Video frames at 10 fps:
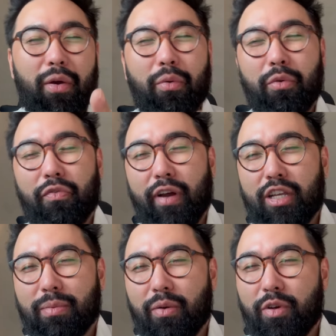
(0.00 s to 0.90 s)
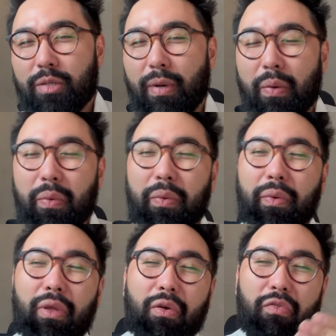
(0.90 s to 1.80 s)
Um não faz uma coisa para um,
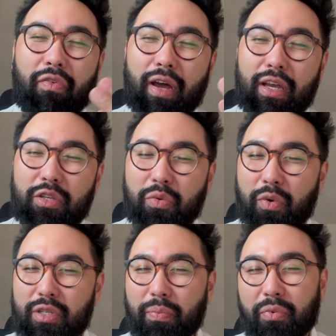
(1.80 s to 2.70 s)
que não faz coisa para